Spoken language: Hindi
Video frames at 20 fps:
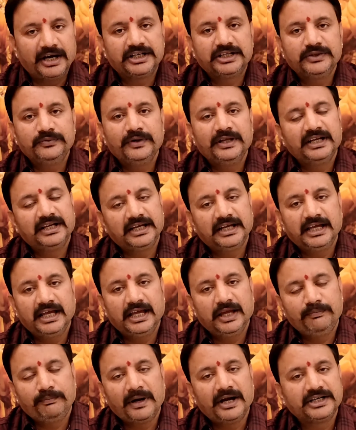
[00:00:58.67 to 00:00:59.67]
पार्टीवेयर
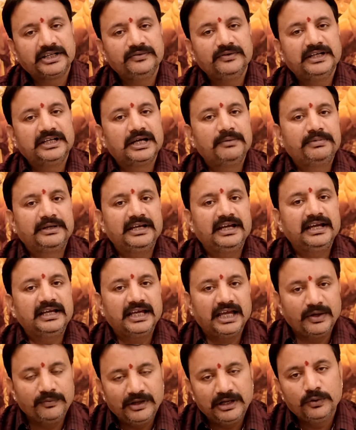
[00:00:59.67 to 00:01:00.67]
एक पार्टीवेयर टाइप की
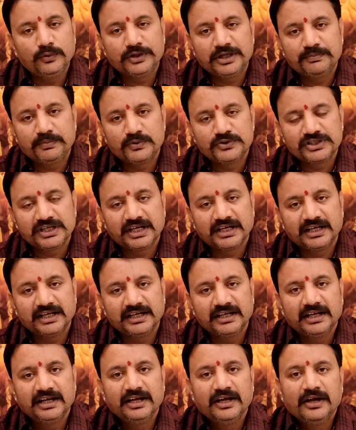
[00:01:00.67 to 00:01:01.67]
एक हेवी लुक की पोशाक
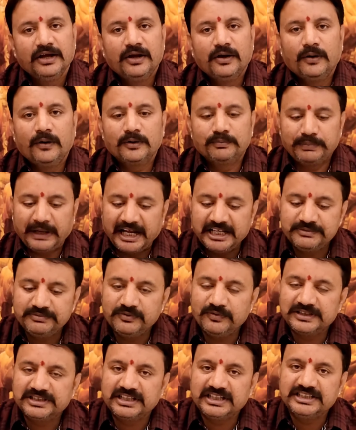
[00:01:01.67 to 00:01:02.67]
है और प्राइस
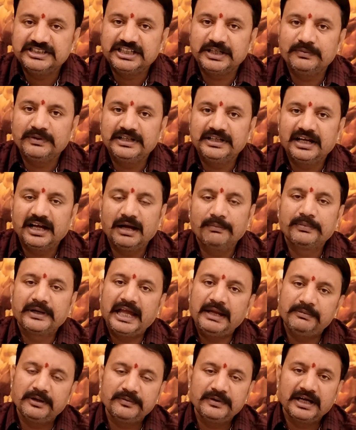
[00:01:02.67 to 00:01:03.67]
भी वैसे रीजनेबल है आप
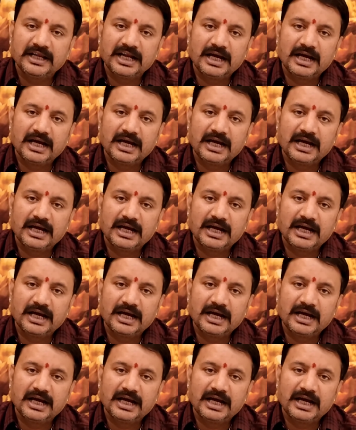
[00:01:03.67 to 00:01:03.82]
कहीं पे भी